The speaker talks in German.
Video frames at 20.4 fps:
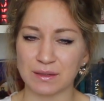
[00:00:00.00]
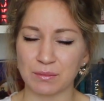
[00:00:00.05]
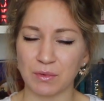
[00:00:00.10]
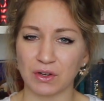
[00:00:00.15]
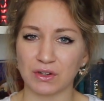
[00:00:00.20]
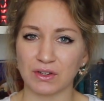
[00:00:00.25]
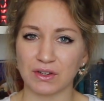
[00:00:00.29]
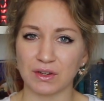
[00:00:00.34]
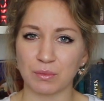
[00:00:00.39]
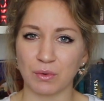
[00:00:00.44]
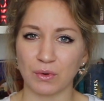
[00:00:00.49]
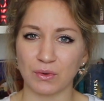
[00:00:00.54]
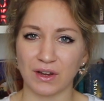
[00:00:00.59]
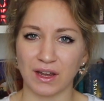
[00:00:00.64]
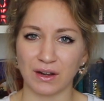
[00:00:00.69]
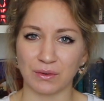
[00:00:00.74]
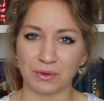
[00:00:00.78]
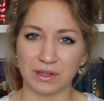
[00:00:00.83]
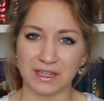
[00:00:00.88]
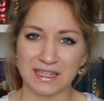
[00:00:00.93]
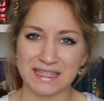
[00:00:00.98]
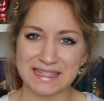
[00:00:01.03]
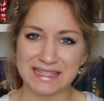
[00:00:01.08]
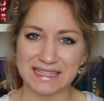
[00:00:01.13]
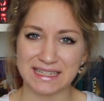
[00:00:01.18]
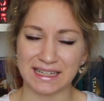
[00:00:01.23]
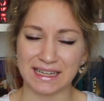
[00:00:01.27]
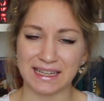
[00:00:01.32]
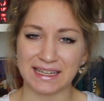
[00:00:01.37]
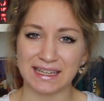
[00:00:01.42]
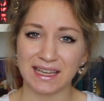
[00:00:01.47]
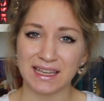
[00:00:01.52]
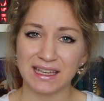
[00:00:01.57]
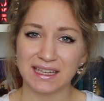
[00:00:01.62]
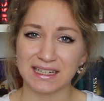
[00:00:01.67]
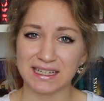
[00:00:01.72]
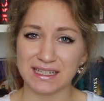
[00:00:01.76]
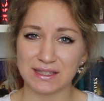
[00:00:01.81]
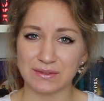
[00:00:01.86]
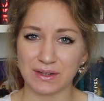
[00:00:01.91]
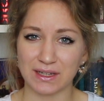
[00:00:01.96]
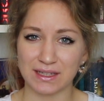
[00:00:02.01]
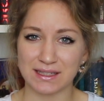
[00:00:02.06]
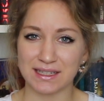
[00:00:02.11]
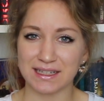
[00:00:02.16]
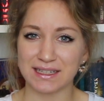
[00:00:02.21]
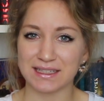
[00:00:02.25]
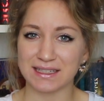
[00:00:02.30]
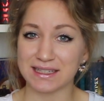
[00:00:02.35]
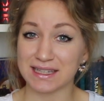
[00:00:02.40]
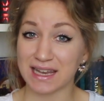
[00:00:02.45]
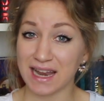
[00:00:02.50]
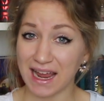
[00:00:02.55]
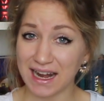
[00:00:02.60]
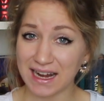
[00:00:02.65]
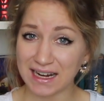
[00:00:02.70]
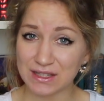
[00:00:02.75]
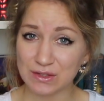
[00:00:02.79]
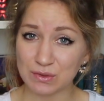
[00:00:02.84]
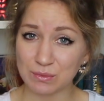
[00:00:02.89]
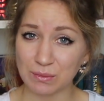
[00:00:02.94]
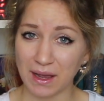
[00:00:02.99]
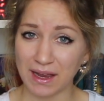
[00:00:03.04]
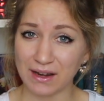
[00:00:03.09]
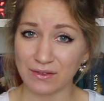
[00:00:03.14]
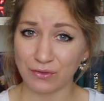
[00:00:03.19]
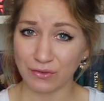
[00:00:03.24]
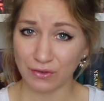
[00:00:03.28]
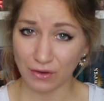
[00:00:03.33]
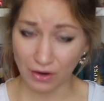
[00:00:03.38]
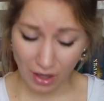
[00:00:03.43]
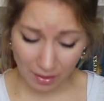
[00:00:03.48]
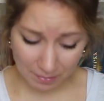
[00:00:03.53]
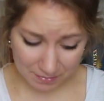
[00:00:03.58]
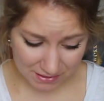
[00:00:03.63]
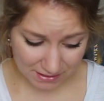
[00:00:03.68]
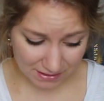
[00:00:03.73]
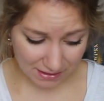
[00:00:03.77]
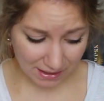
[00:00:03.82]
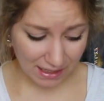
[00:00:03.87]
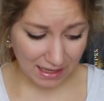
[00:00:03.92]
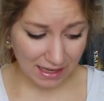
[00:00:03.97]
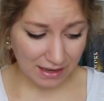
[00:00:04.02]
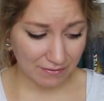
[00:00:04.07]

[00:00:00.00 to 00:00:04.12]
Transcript: Ich mochte die Protagonistin nicht, deswegen zählt es leider zu meinen Flops